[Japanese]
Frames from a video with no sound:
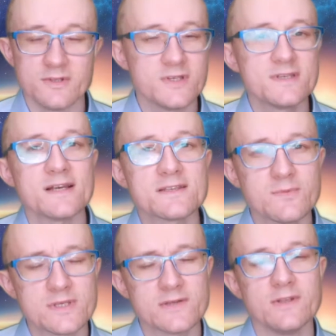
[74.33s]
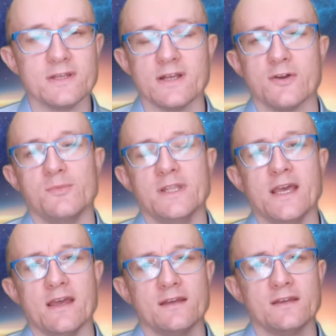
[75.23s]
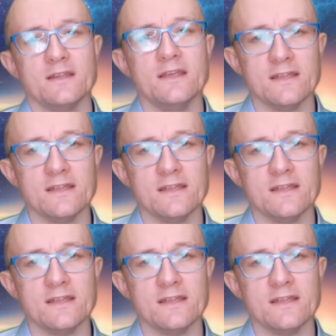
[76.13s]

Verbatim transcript: う自殺未遂に至るまでに